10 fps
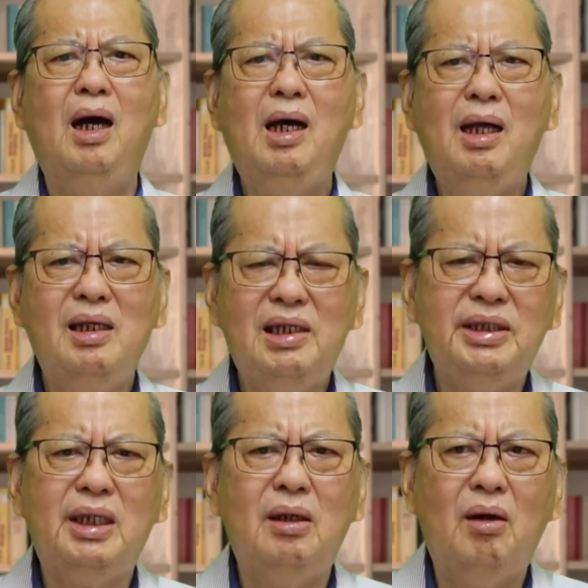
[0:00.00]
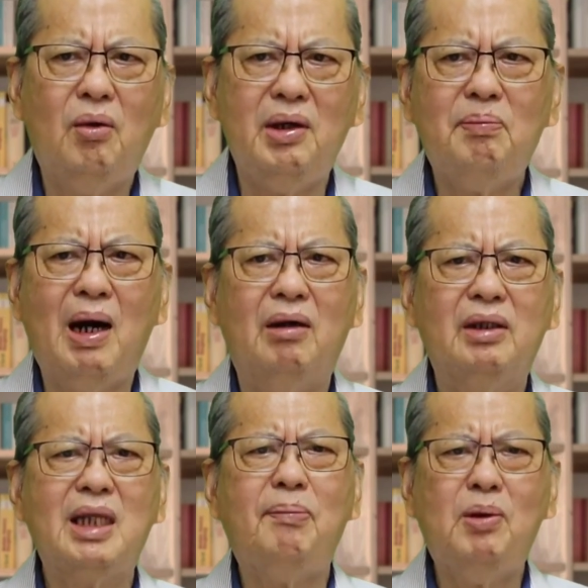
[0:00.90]
合理的回报，
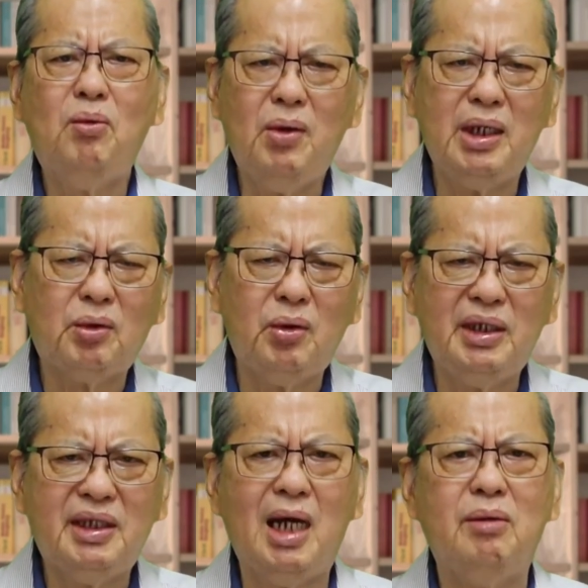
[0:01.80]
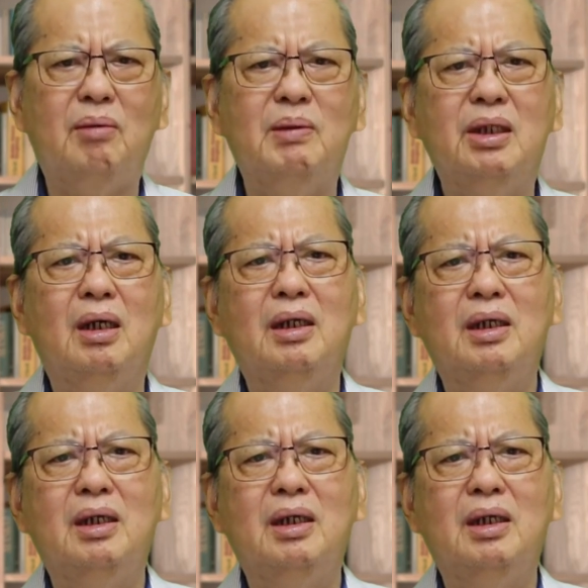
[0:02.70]
他不会亏待我们。